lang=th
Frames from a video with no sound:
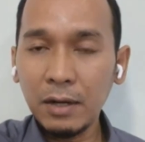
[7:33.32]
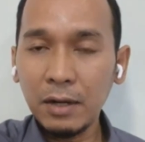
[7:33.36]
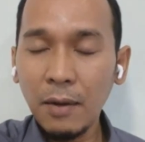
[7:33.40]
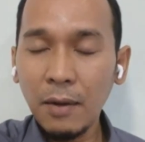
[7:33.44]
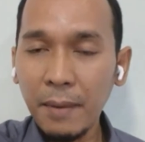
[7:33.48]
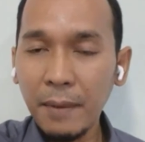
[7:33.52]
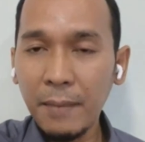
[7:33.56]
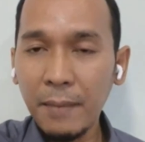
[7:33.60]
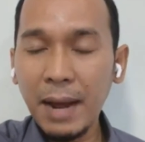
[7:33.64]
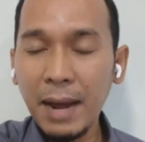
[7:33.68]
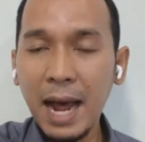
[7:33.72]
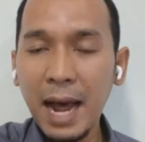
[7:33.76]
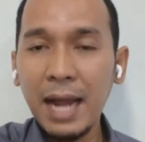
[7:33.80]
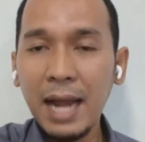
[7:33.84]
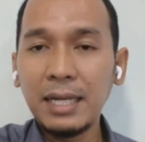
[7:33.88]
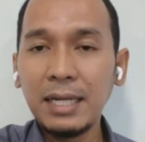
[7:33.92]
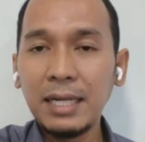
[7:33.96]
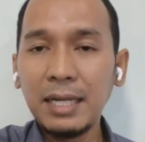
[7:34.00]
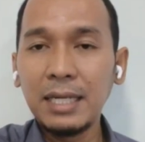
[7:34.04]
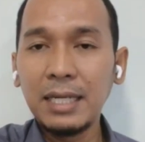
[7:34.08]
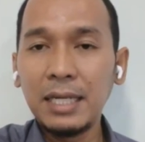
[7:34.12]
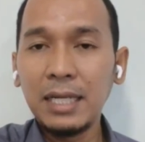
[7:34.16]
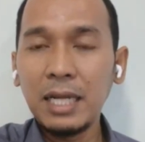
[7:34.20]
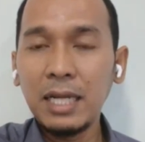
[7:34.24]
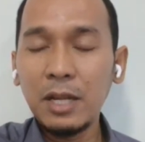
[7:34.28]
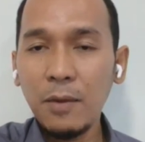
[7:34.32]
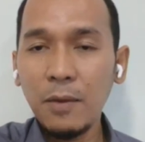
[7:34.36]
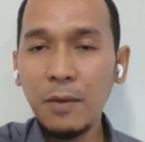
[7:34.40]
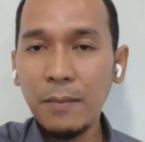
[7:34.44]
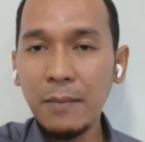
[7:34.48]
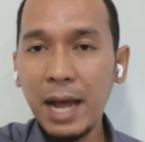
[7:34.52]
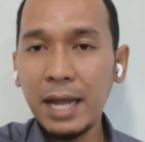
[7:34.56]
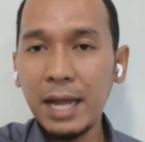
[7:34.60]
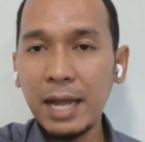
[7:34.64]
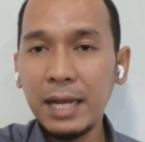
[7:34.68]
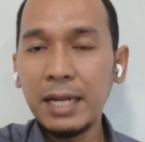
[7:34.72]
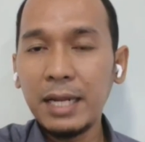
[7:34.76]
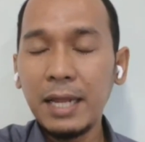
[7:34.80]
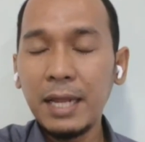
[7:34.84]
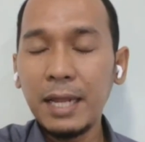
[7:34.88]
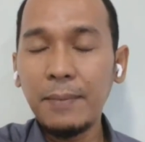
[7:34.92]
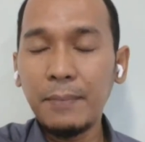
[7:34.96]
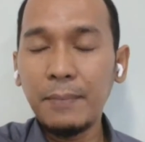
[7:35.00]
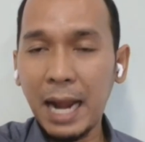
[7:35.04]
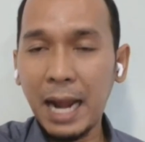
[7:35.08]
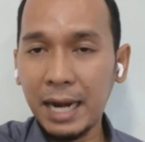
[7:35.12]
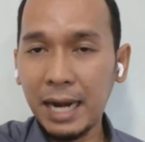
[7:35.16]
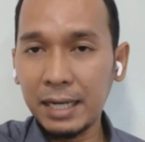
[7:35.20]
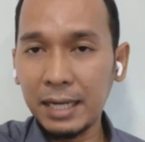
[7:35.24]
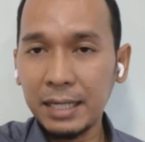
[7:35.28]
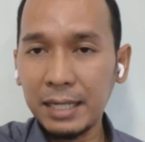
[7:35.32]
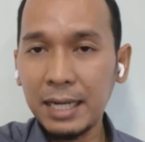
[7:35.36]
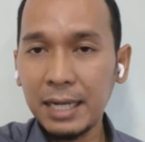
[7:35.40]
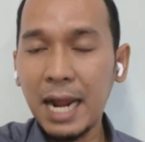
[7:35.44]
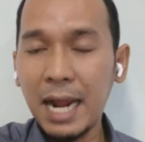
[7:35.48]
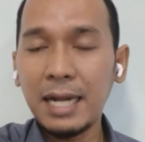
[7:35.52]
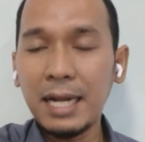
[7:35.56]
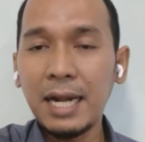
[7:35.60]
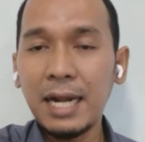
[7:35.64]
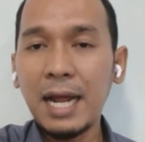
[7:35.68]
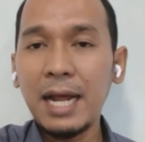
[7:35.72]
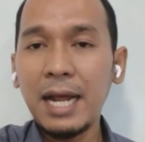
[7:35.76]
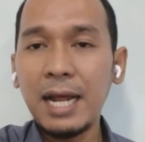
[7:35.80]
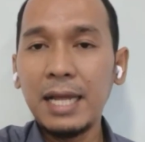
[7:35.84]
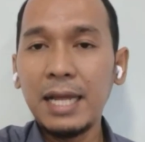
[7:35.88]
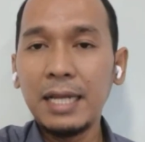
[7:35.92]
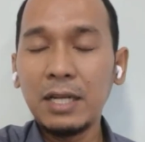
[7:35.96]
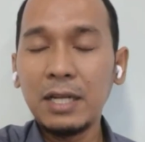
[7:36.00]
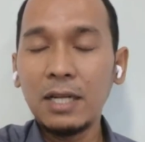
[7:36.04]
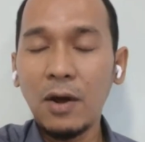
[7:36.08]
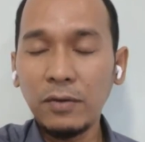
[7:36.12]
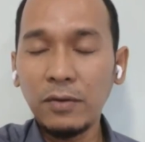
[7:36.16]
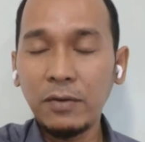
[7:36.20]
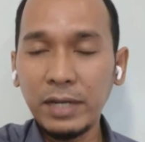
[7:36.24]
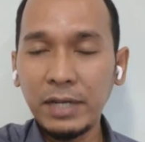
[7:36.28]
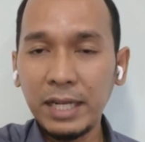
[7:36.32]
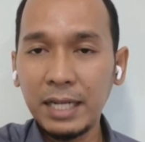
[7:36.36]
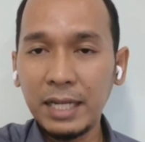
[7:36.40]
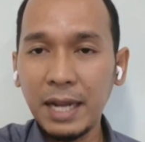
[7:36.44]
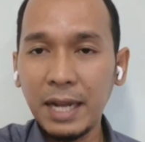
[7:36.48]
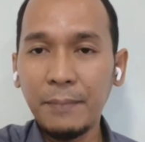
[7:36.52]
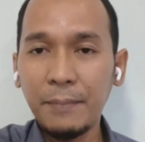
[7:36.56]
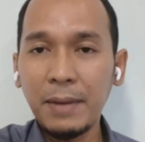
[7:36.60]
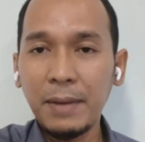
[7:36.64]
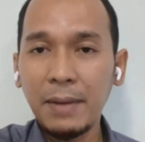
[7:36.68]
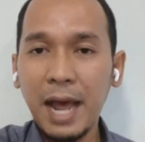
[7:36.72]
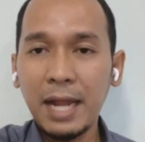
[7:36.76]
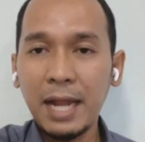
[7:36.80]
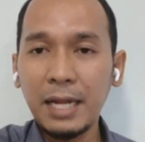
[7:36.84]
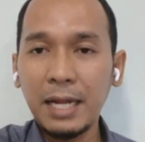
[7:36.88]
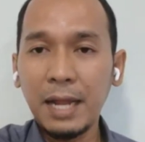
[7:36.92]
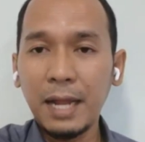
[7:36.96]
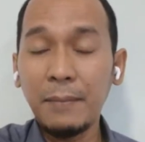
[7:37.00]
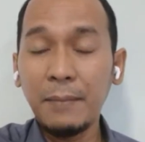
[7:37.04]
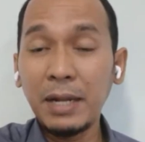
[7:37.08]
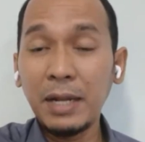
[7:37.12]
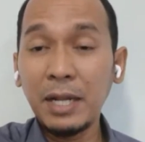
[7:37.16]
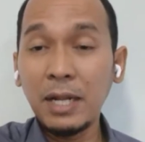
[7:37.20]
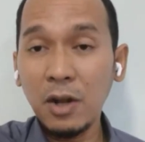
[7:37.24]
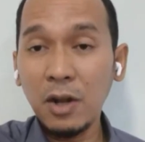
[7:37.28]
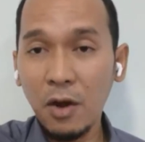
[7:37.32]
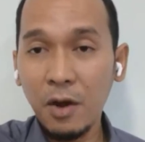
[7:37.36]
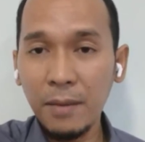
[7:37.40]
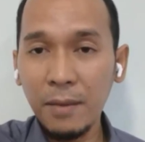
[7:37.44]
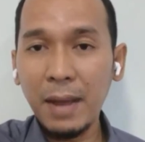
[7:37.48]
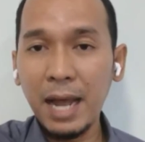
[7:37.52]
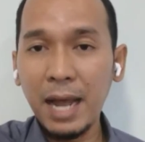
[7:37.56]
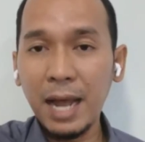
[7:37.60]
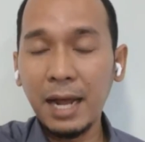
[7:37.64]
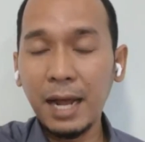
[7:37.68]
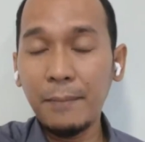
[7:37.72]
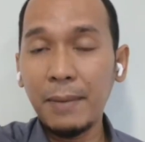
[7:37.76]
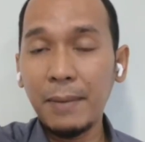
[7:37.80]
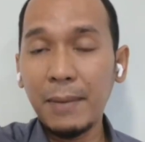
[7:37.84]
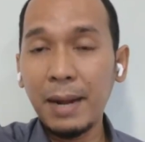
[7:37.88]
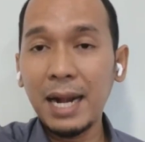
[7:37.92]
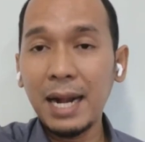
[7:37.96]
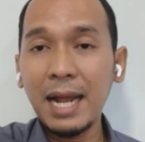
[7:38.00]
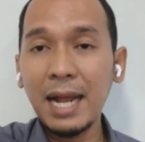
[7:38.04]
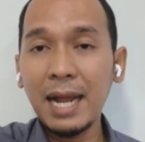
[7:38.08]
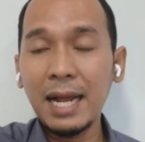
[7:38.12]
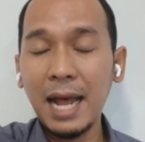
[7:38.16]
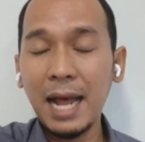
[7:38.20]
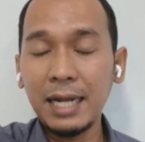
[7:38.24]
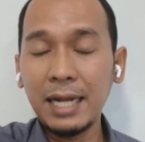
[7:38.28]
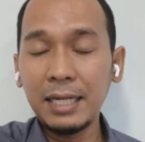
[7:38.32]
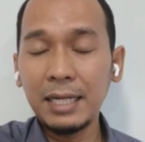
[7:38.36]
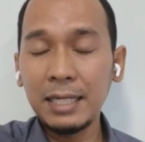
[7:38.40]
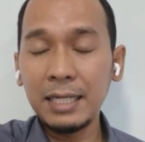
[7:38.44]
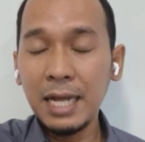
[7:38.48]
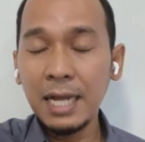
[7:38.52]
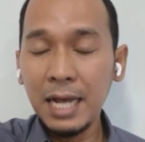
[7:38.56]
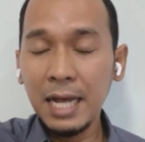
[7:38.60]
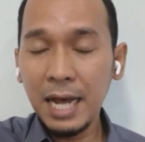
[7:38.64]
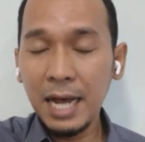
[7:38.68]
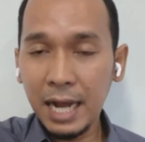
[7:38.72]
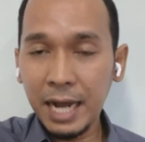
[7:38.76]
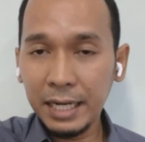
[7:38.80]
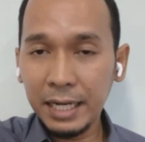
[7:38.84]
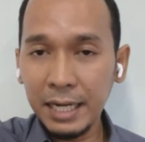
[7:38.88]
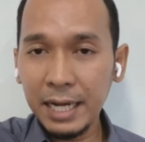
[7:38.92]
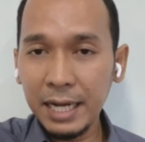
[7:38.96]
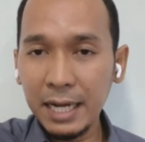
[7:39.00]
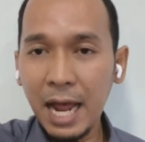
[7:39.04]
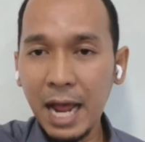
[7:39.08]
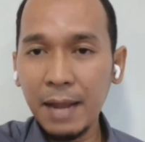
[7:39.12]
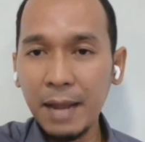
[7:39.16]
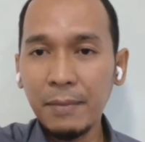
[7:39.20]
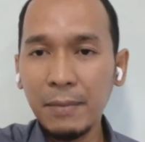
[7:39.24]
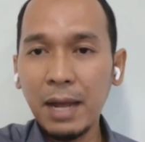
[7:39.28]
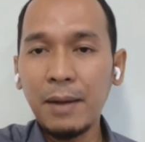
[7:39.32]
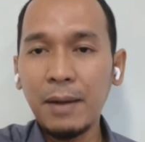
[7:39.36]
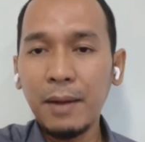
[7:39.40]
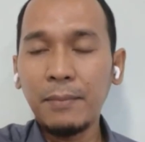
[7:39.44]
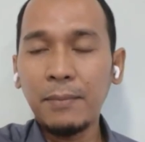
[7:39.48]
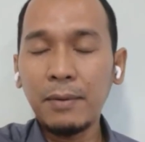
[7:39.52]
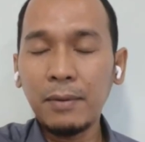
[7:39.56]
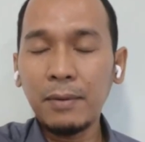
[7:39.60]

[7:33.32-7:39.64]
ก็ประมาณหรือนโยบายที่ผลักดันให้ท้องถิ่นทำงานเนี่ยมันน้อยมากกับภาระงานที่ได้มา